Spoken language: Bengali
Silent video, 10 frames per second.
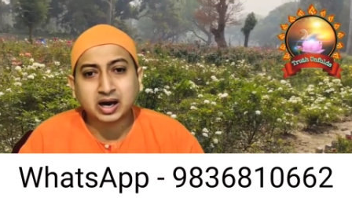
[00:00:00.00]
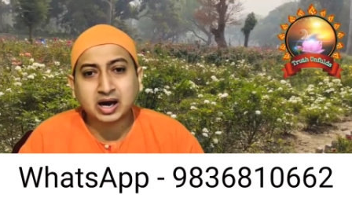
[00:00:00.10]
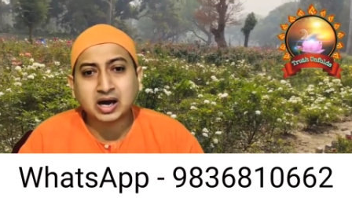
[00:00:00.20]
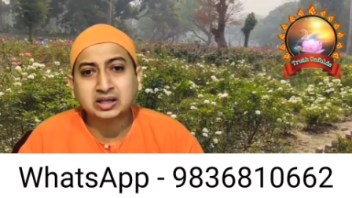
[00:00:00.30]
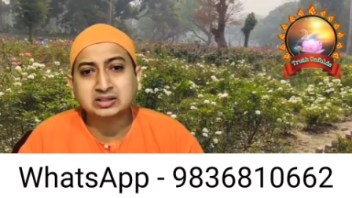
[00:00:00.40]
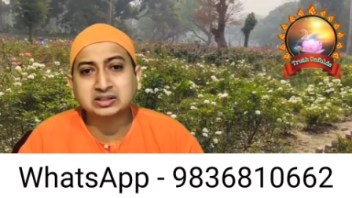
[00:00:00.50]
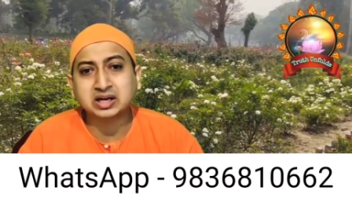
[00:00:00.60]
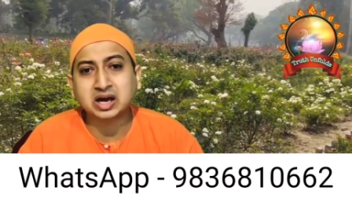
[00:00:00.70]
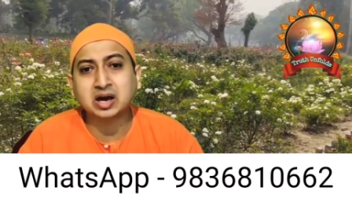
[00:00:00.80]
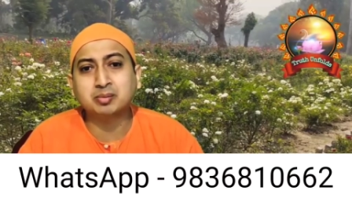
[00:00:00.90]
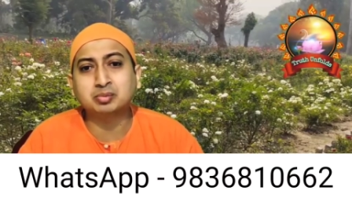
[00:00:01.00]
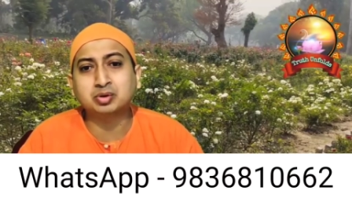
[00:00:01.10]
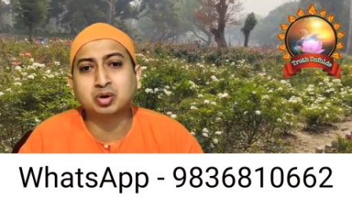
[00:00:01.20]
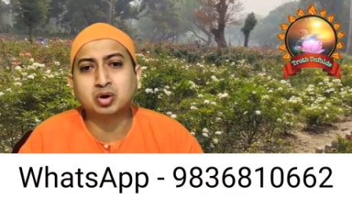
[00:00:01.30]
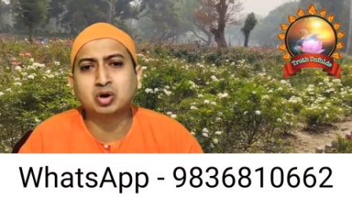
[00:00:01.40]
গাছ নাম
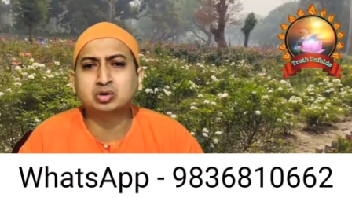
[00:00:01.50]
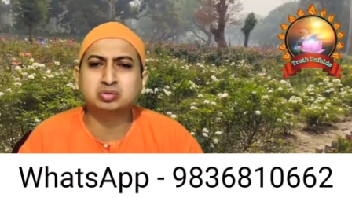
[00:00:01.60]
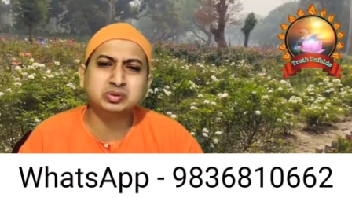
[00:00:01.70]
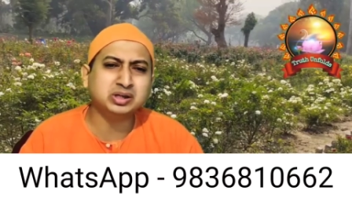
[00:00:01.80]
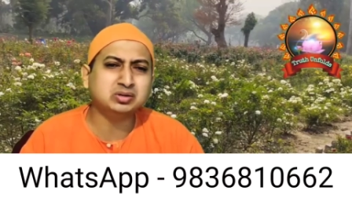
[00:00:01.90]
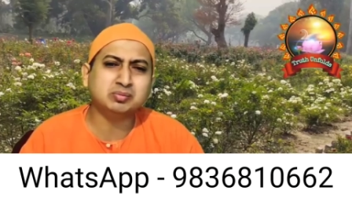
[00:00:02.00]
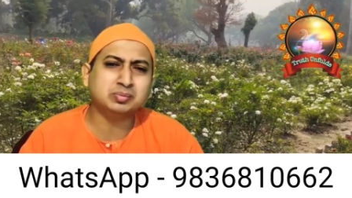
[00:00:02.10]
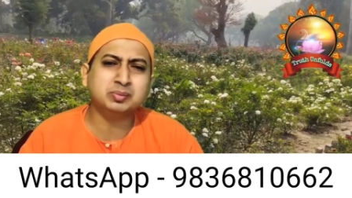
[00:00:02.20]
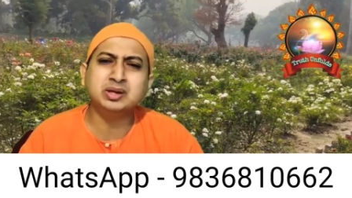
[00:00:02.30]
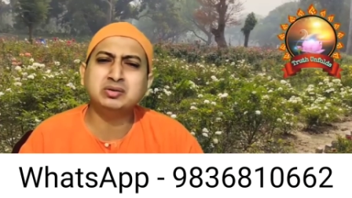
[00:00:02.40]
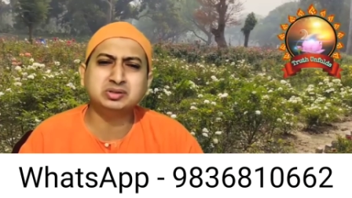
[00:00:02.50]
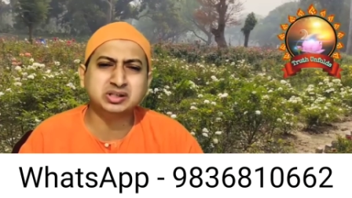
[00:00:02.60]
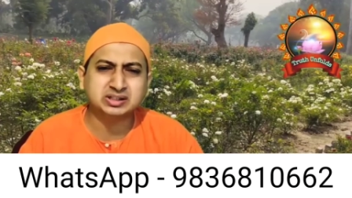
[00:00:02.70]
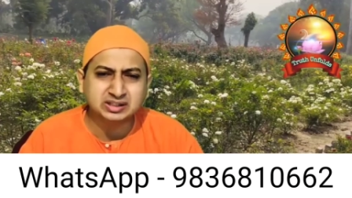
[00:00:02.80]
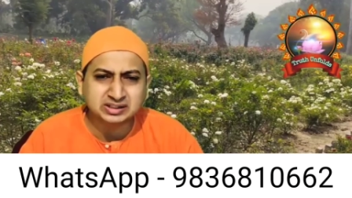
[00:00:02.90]
ঘর তুমি এইসব বিভিন্ন
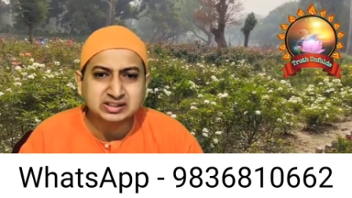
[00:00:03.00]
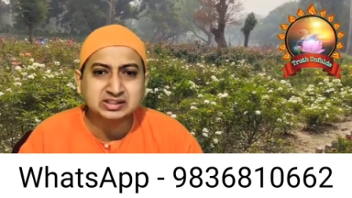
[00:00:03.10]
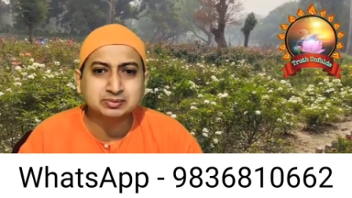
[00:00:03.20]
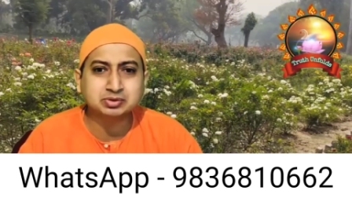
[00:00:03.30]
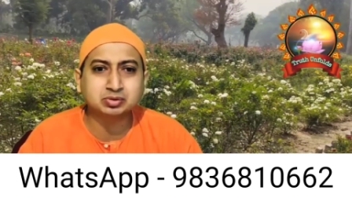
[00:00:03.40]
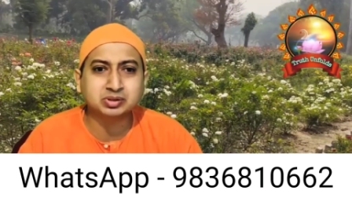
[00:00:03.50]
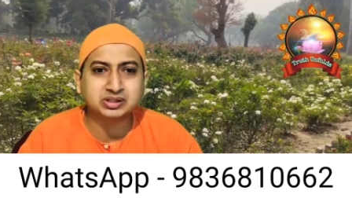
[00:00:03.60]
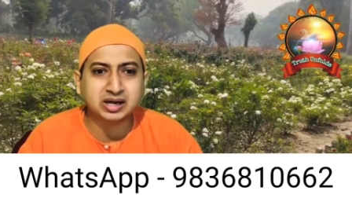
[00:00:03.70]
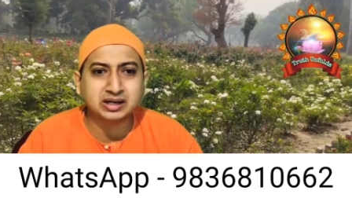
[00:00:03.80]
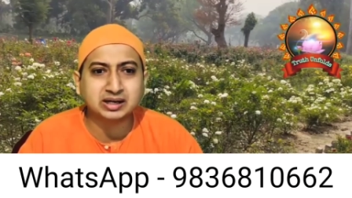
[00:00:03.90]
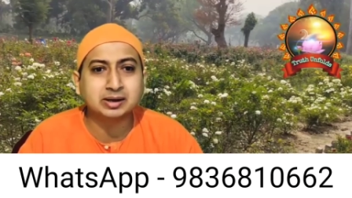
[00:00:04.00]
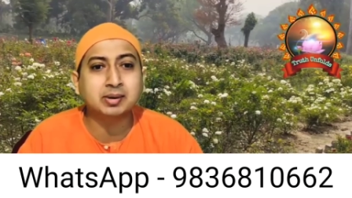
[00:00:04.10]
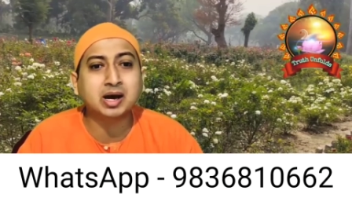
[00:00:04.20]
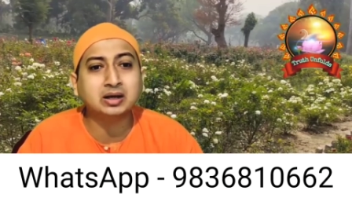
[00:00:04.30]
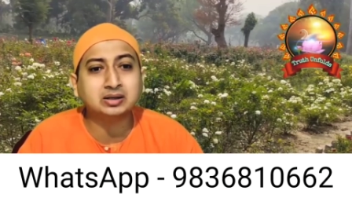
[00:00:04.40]
জিনিস রিলেশনশিপস তুমি জানলে
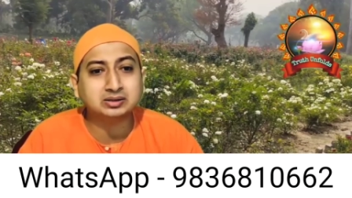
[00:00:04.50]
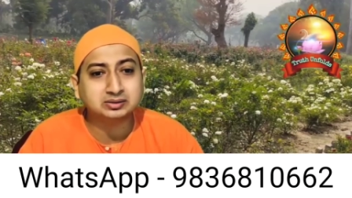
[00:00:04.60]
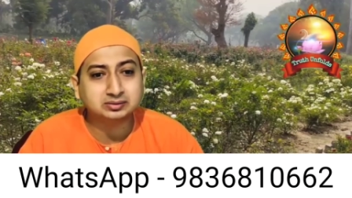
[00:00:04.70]
এবার